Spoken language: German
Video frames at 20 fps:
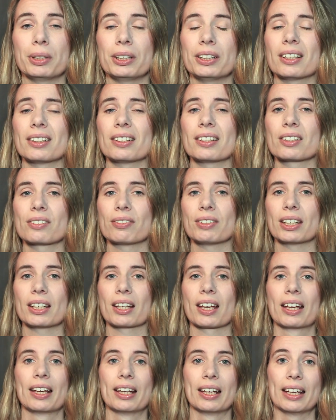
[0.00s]
Bilder,
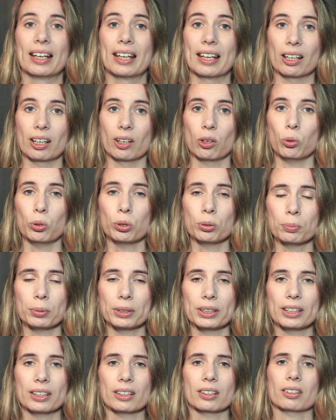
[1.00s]
deswegen
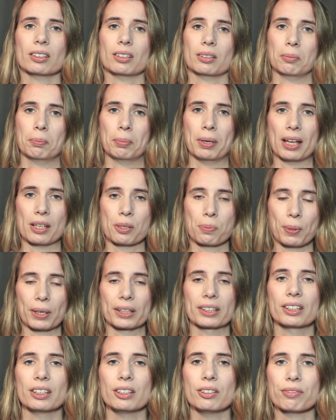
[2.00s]
Unbedingt
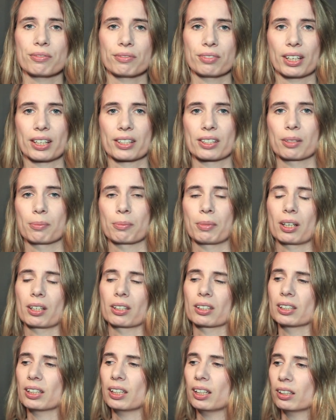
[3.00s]
Perspektivenwechsel
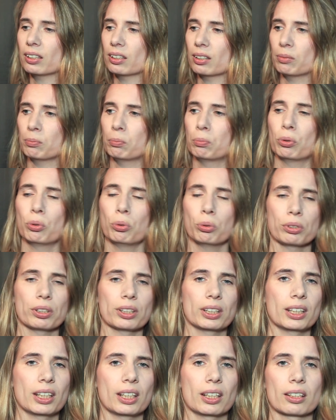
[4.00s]
machen. Geht in
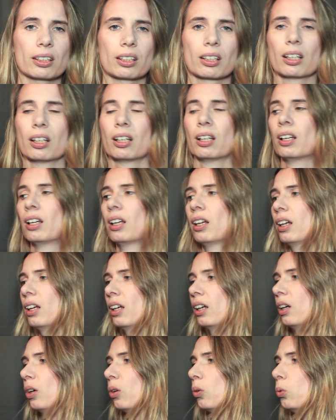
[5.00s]
Bodennähe.
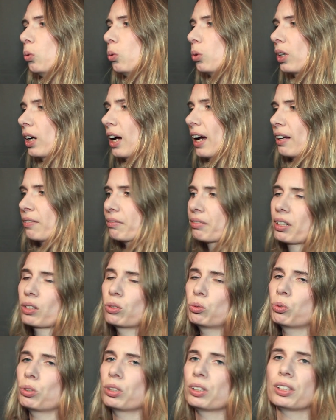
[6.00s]
Oder
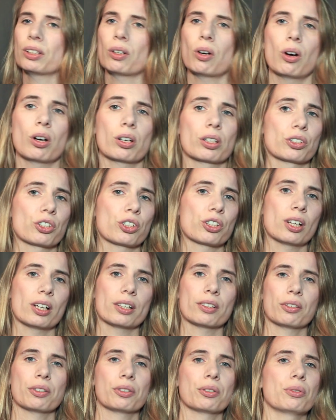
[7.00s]
einfach nur in die Hocke,
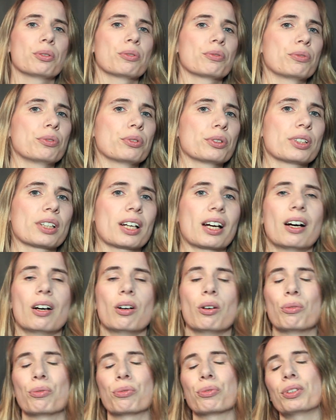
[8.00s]
stellt euch irgendwo
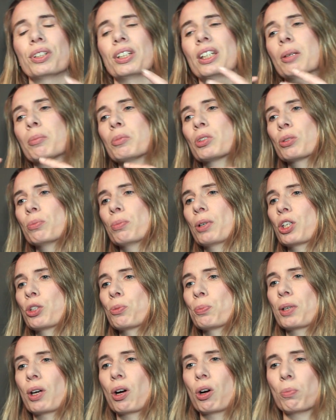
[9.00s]
drauf. Nehmt zum
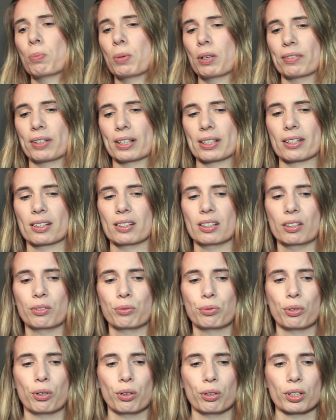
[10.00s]
Beispiel auch mal was in
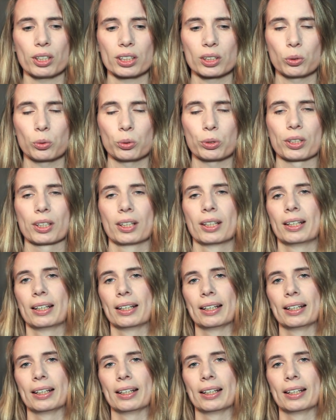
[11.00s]
den Vordergrund,